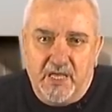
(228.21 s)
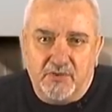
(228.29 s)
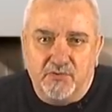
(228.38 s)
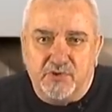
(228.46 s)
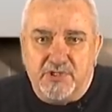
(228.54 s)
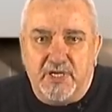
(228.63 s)

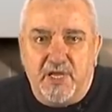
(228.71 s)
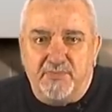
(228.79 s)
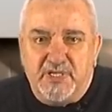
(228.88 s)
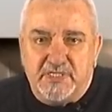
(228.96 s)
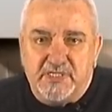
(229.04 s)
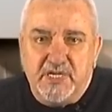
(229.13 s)
Нужно ли
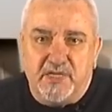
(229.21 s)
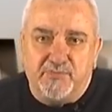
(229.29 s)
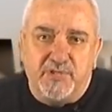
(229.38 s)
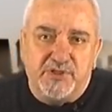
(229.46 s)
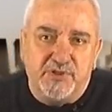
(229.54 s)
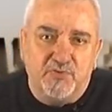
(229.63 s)
объяснять,
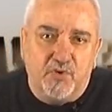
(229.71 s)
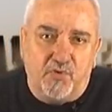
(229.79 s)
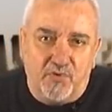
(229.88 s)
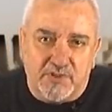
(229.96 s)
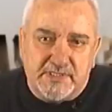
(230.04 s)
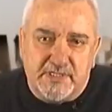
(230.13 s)
почему
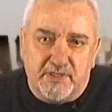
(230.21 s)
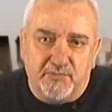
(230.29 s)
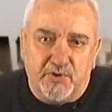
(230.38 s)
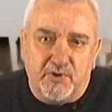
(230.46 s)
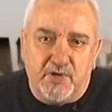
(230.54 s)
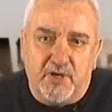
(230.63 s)
костные,
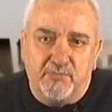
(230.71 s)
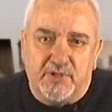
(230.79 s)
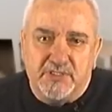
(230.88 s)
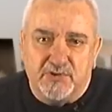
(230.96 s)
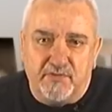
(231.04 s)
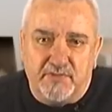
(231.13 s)
плохо
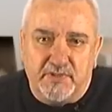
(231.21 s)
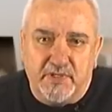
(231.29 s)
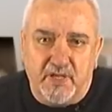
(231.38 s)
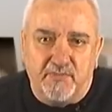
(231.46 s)
образованные,